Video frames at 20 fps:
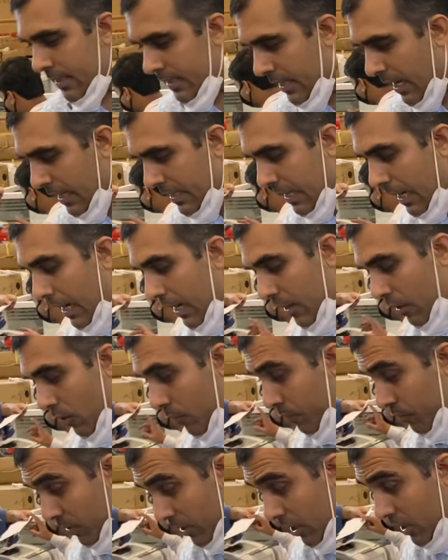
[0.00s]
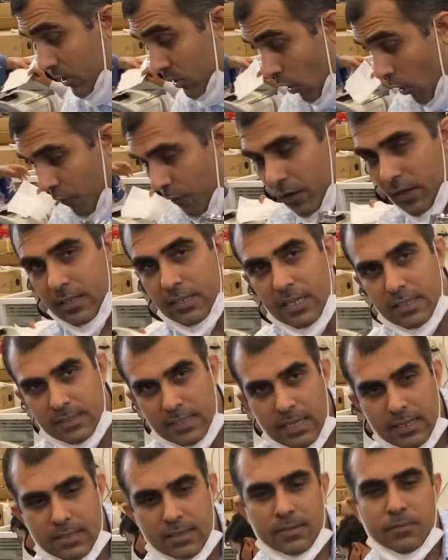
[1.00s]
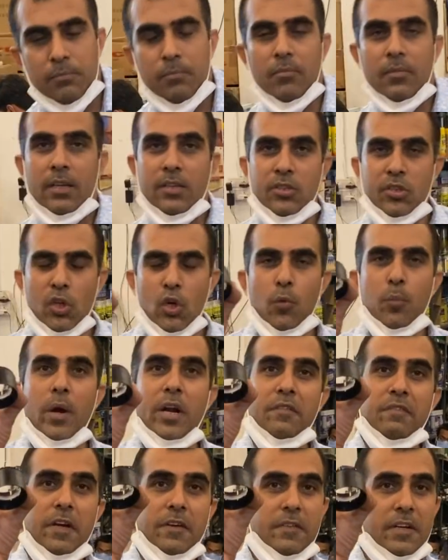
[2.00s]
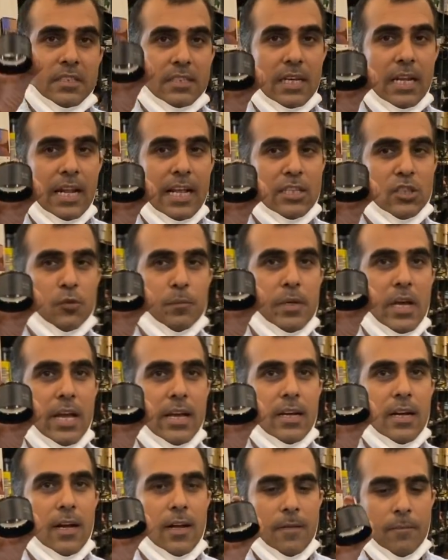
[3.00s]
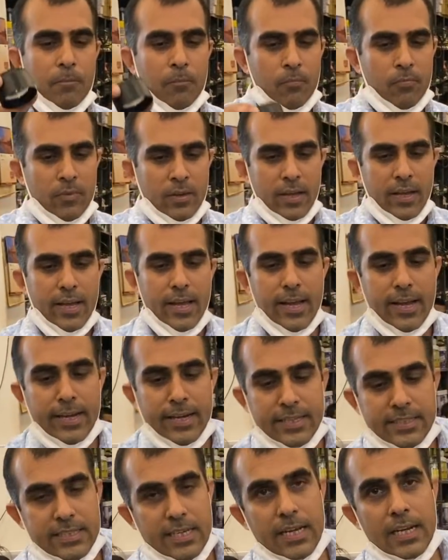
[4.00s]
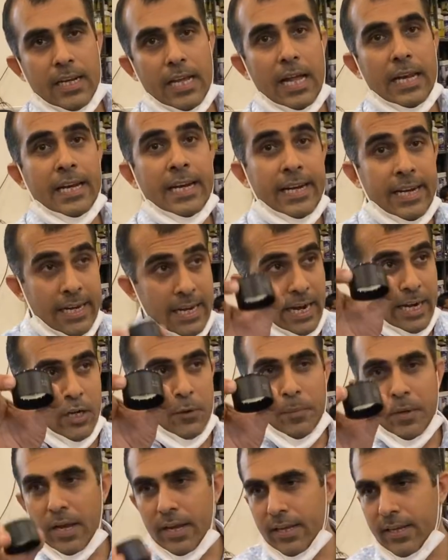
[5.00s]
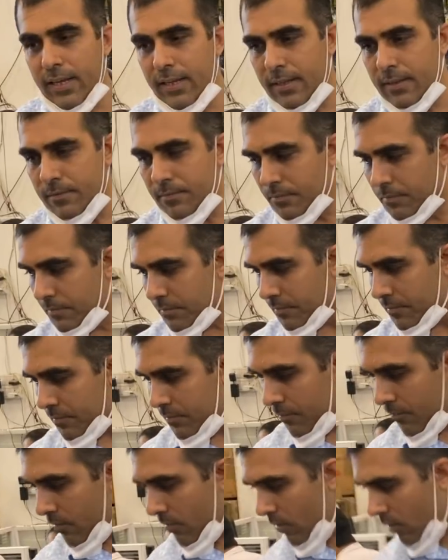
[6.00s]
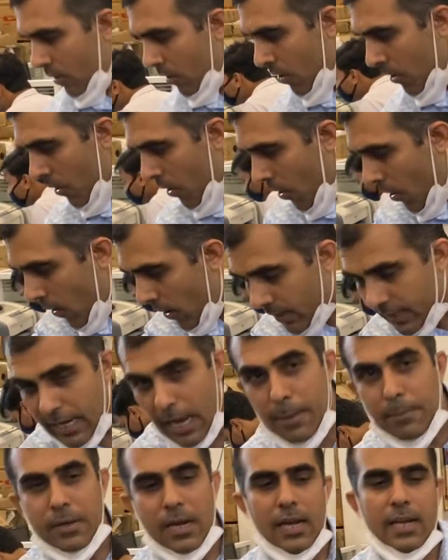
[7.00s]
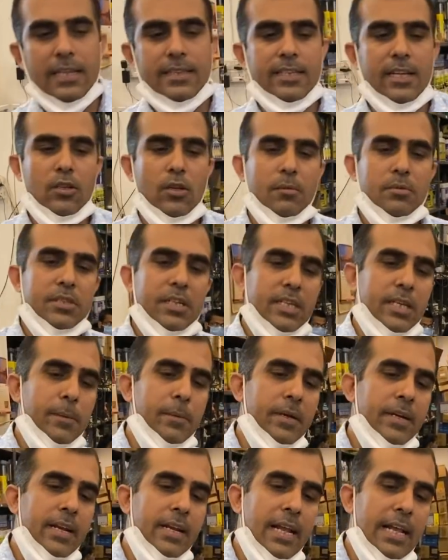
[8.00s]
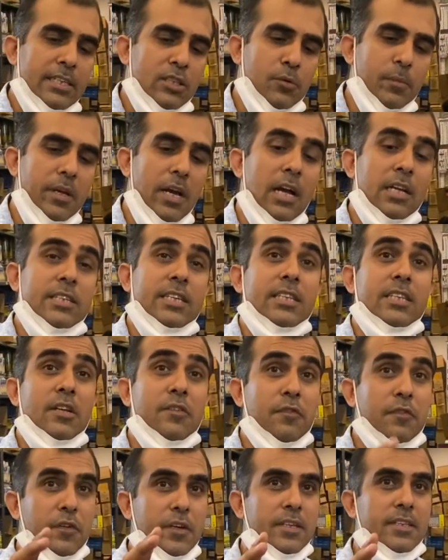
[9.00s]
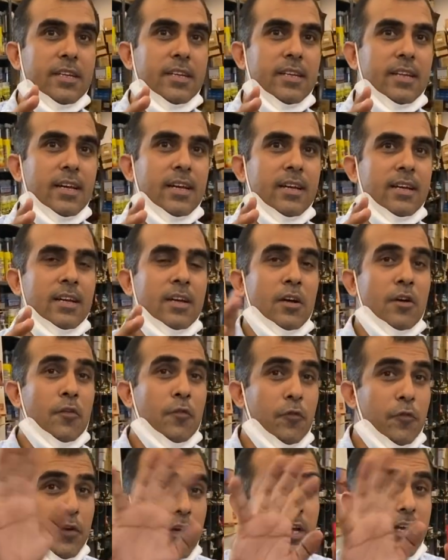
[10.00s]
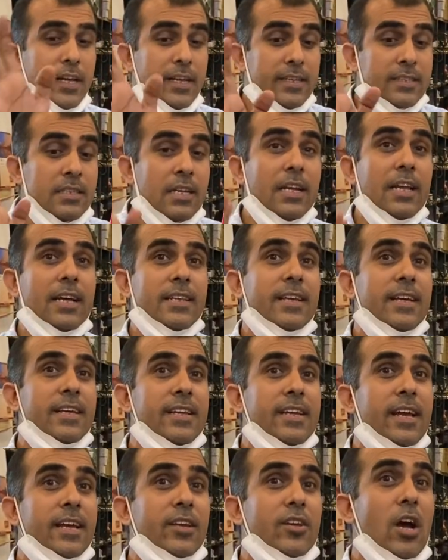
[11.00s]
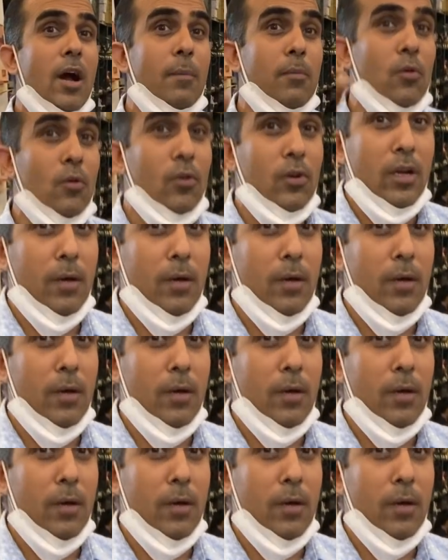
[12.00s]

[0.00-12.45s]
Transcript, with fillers: या थर्ड इस ऑफ़र के साथ साथ जीरो पॉइंट फाइव एक्स का लेंस भी आएगा एक नीचे के लिए एलईडी लाइट e भी आएगी और कैमरा लेते हैं तो हम सी टी लेंस भी आज के दिन फ्री दे रहे हैं फ्री इसलिए दे रहे हैं कि आप लोगों